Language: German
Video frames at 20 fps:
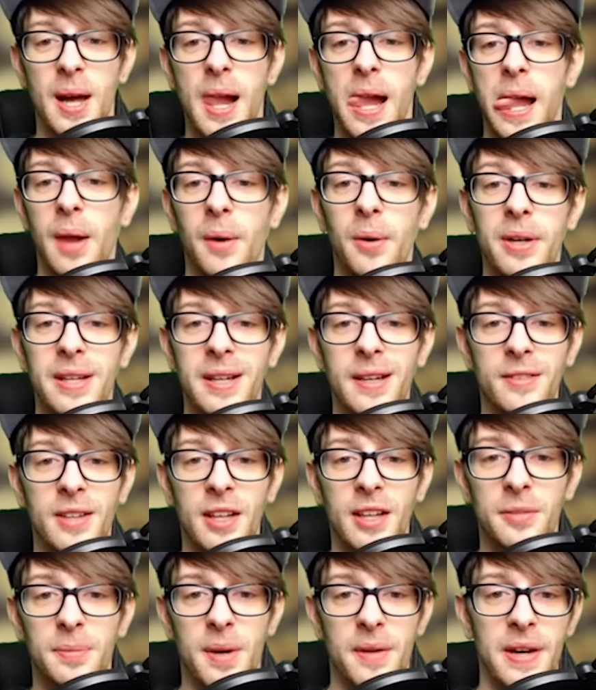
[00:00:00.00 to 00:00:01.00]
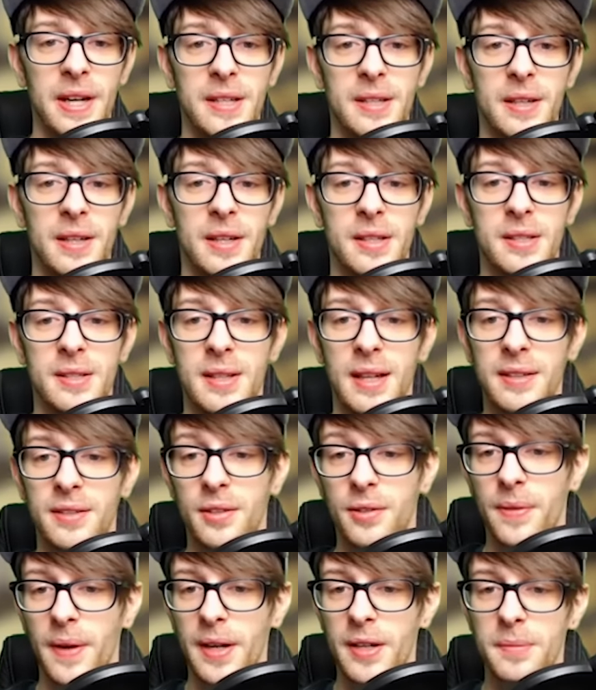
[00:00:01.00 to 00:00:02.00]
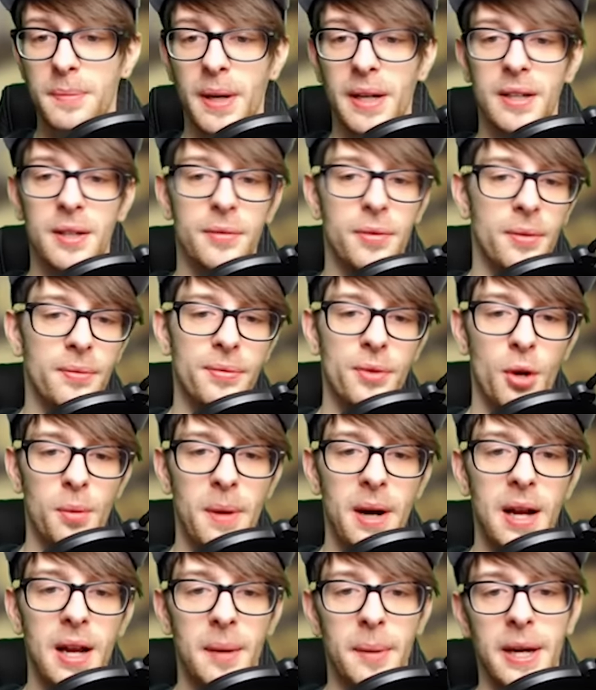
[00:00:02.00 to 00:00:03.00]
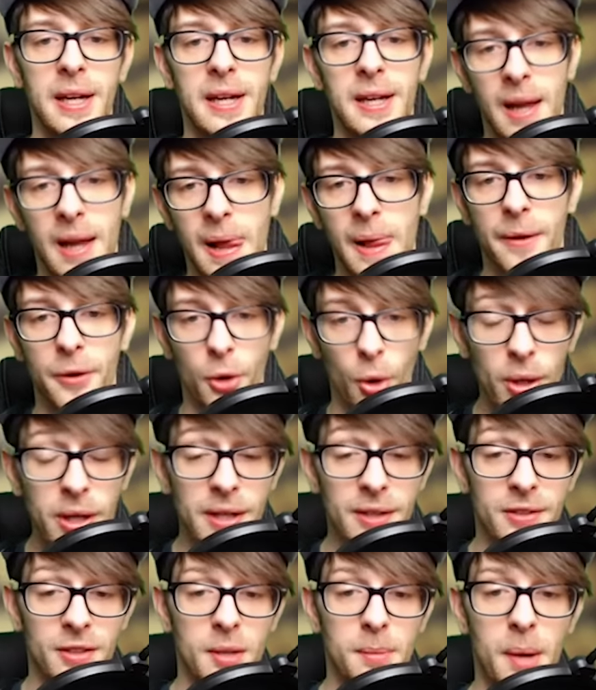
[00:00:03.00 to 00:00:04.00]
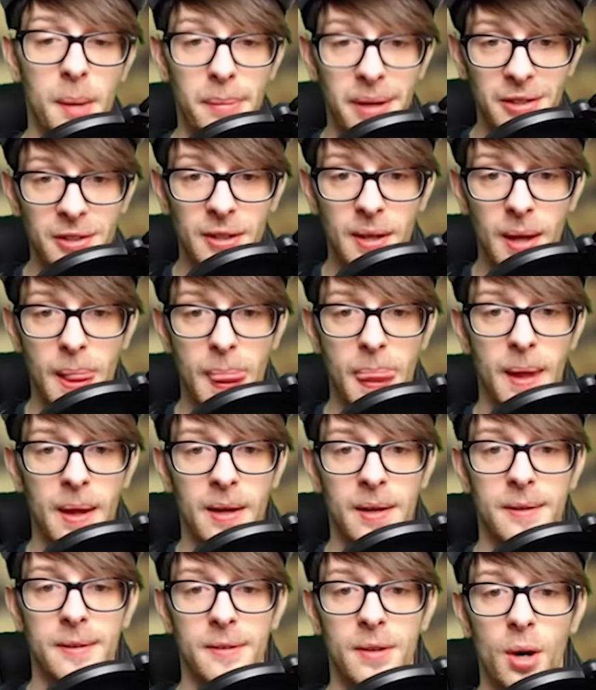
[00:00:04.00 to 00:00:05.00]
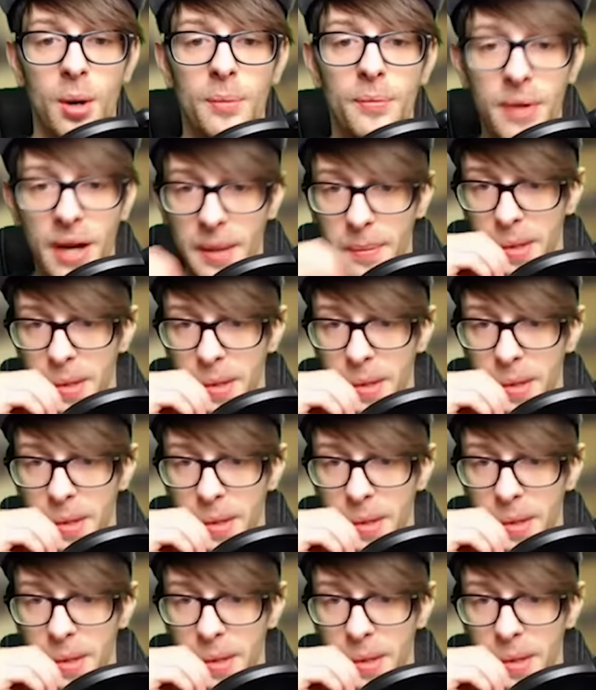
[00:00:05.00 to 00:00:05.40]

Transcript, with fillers: Und jetzt geht's mal weiter. Ich dachte zwar, ich mache die 5 nochmal, aber hey, neu ist immer besser. Und darum fangen